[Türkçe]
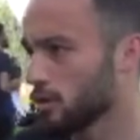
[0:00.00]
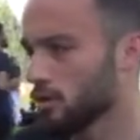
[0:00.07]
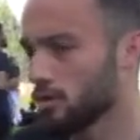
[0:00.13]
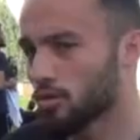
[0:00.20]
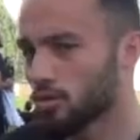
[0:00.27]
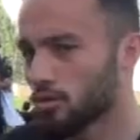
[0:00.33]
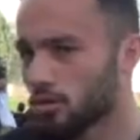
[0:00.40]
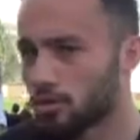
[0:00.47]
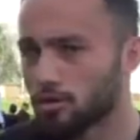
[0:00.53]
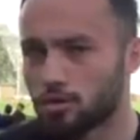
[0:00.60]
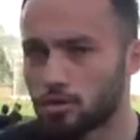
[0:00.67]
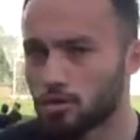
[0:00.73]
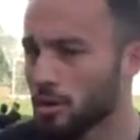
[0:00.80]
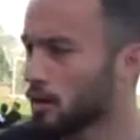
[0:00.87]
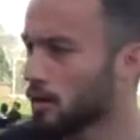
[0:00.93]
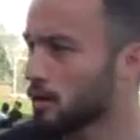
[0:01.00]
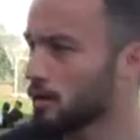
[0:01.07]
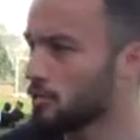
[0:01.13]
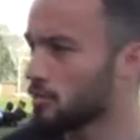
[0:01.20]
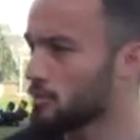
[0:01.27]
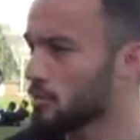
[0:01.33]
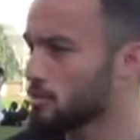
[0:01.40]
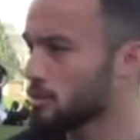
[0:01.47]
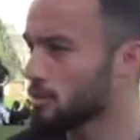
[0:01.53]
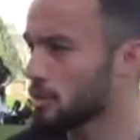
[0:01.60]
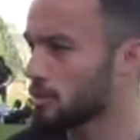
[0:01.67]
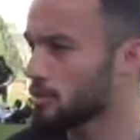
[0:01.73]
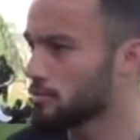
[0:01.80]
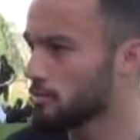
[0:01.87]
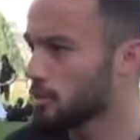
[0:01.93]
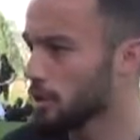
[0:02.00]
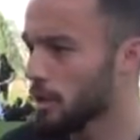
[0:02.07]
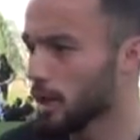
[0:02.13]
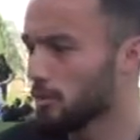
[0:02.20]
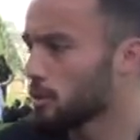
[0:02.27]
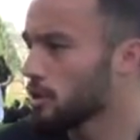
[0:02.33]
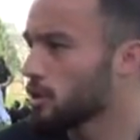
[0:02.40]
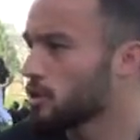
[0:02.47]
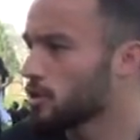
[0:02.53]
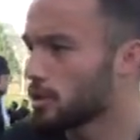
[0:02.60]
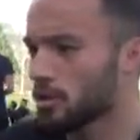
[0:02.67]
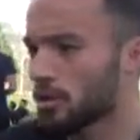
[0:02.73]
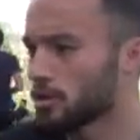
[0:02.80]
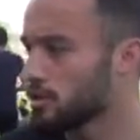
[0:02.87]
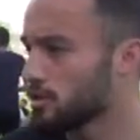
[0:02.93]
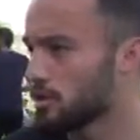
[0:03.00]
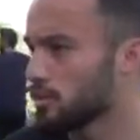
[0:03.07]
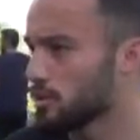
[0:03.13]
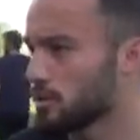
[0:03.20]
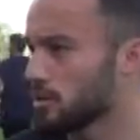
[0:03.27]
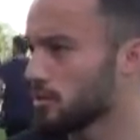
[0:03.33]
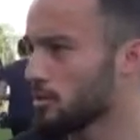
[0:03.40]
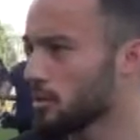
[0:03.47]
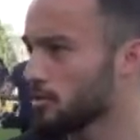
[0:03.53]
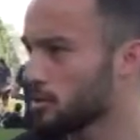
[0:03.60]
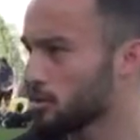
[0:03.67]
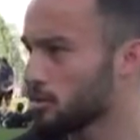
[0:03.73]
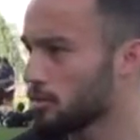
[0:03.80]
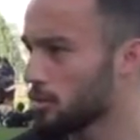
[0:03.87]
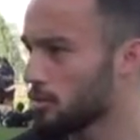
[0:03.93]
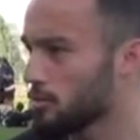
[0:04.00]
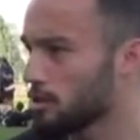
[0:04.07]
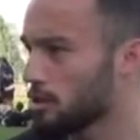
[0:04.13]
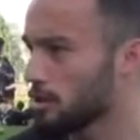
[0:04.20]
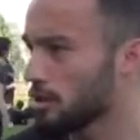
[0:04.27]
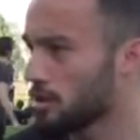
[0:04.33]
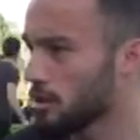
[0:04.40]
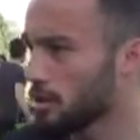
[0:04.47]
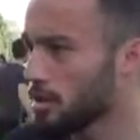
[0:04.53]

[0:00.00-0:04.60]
Ona göre oturup kararlar vermemiz lazım. Ha, beni isterler istemezler benim için önemli değil.